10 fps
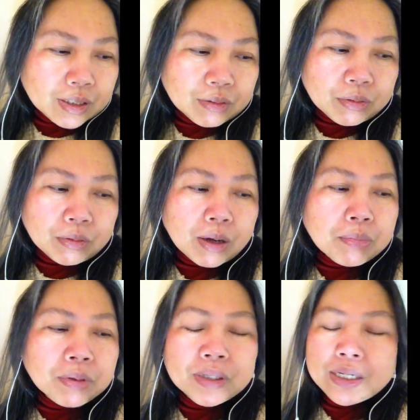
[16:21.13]
我外
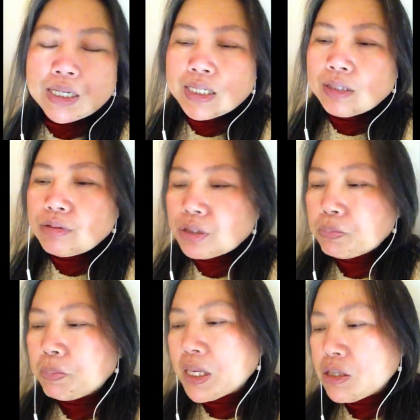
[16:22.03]
婆的这些都是
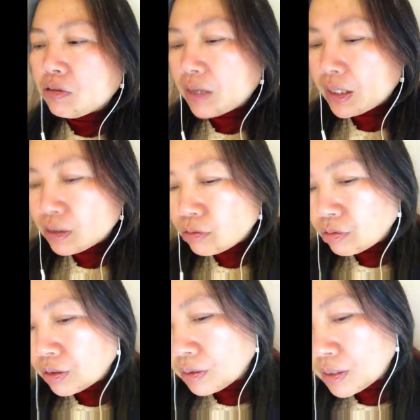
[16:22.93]
编出来的
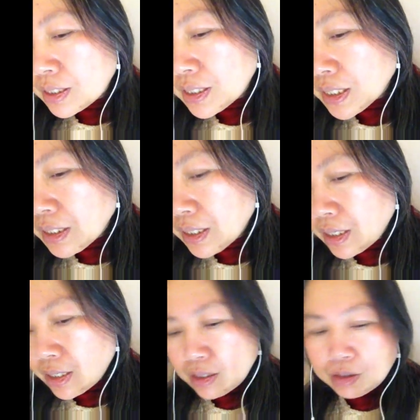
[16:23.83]
故事，自
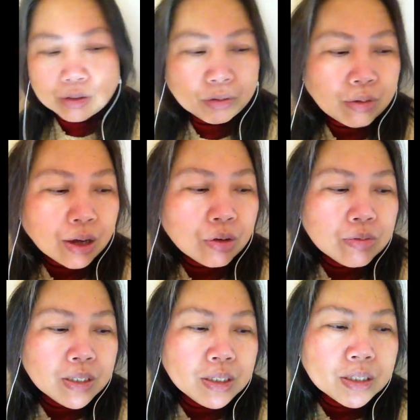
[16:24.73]
己挖
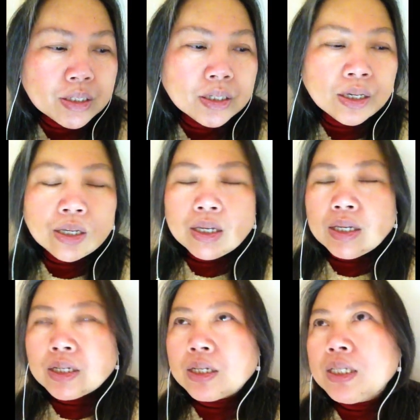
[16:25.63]
空心思，
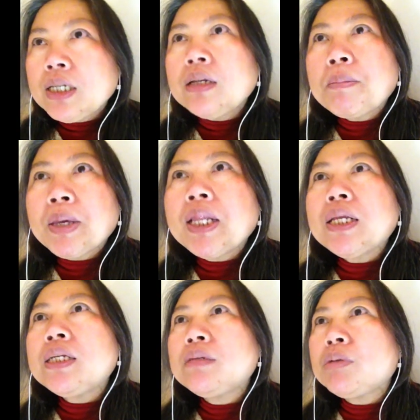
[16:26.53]
可能听了别
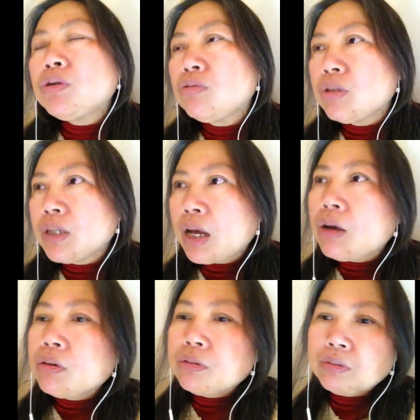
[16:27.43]
人的什么故事，然
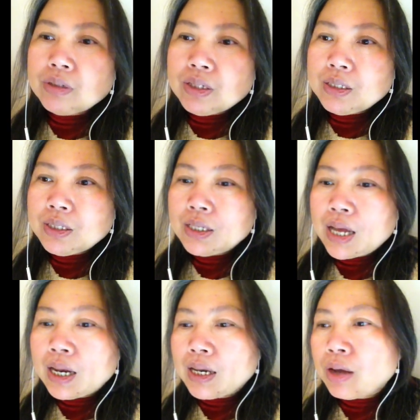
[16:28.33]
后也也
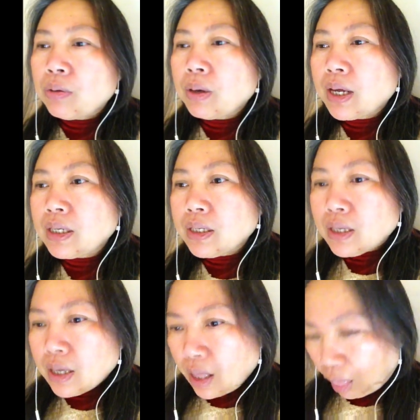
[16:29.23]
拿拿过来
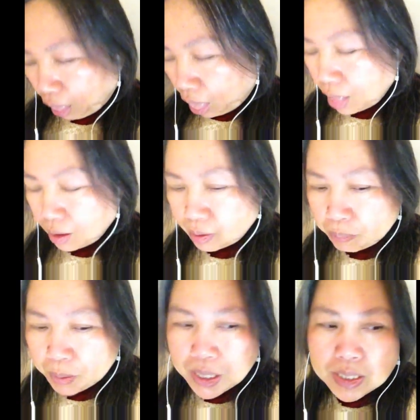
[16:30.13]

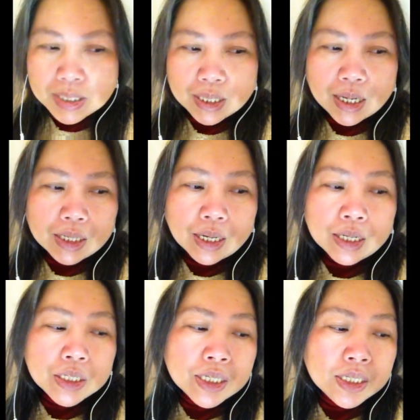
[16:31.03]
编一下呢，
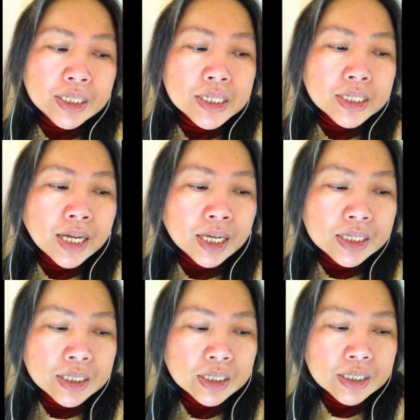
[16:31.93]
来掩掩饰他
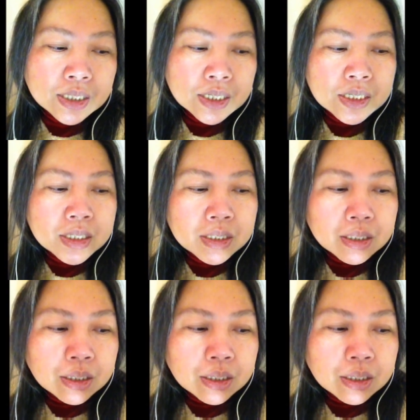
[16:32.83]
的这个身世。